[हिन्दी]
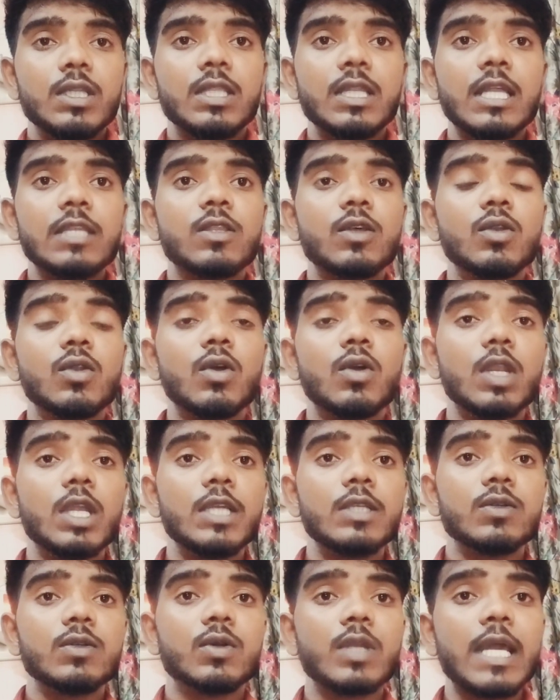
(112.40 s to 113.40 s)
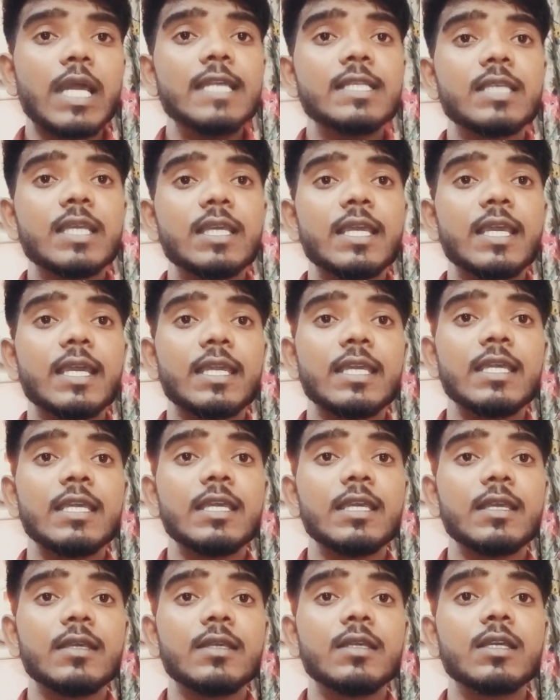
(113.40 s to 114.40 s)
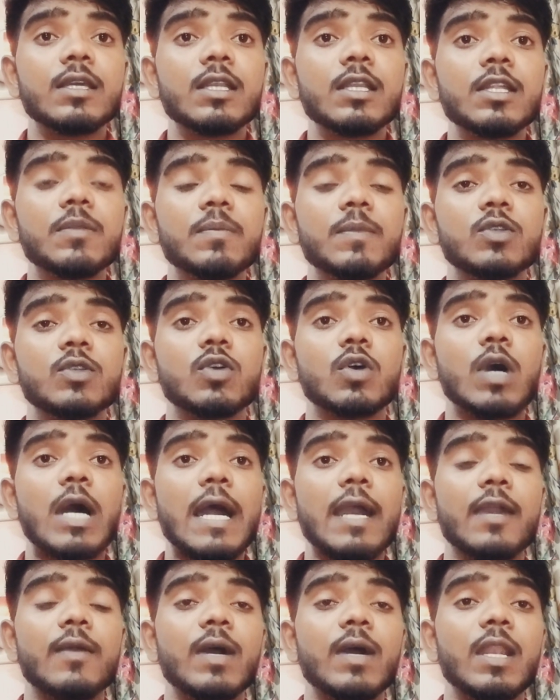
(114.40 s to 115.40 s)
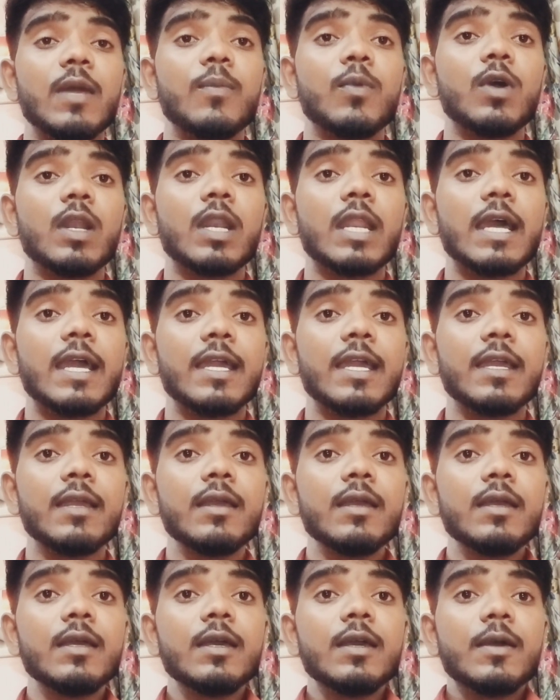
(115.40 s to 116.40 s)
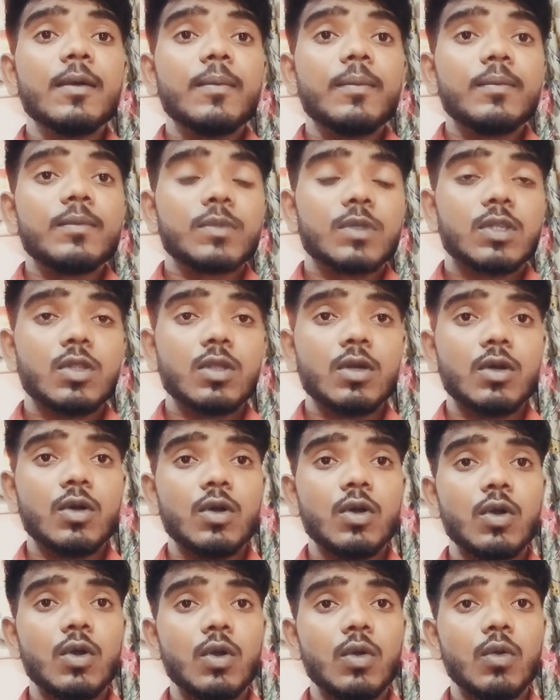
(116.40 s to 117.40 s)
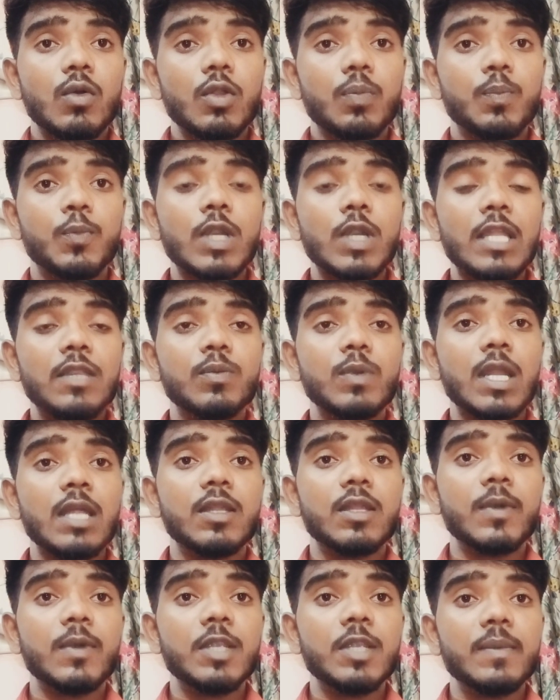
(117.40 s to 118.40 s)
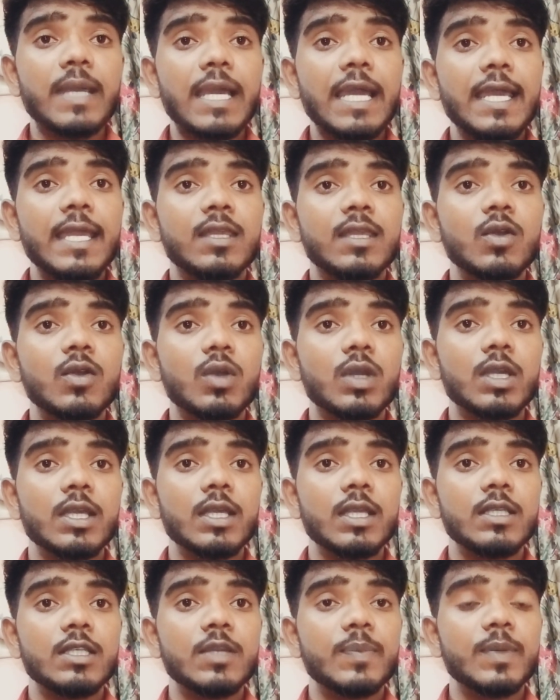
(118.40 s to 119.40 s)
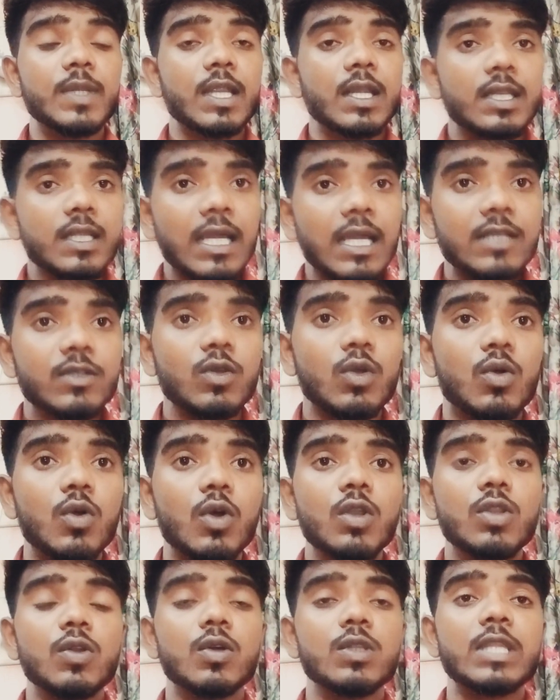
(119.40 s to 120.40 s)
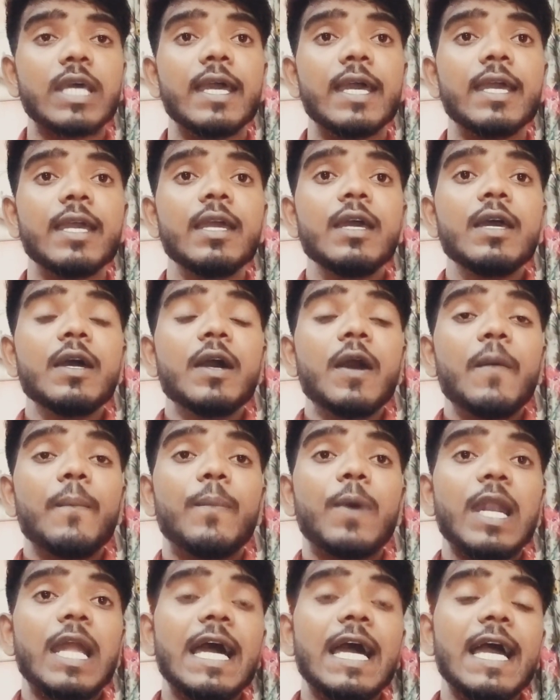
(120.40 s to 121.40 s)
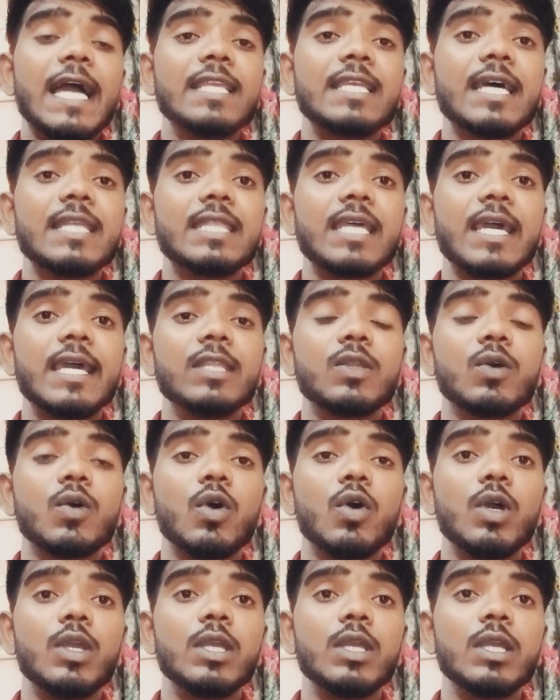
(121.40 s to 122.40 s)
इतना तो नॉलेज होना ही चाहिए कि इंग्लिश में जो आगे वाला बोल रहा है तो वो पूरा पूरा समझ में आए क्योंकि जीपी रेटिंग का जो कोर्स होता है पढ़ाया जाता है तो